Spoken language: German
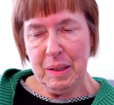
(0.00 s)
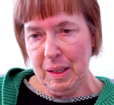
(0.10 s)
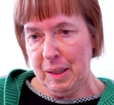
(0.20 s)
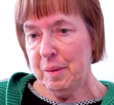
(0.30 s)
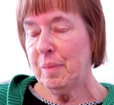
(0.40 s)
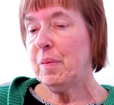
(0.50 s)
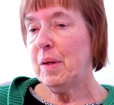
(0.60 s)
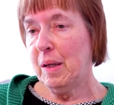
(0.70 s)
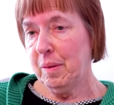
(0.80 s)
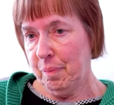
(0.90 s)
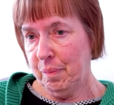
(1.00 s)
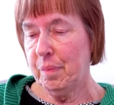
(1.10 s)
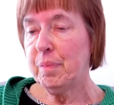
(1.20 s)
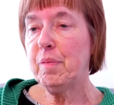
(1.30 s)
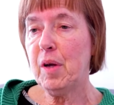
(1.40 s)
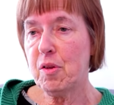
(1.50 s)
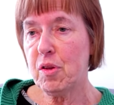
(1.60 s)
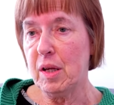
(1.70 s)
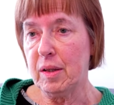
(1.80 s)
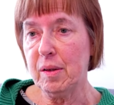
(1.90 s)
Ja, ne? ja,
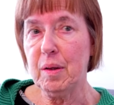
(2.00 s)
Werstadt.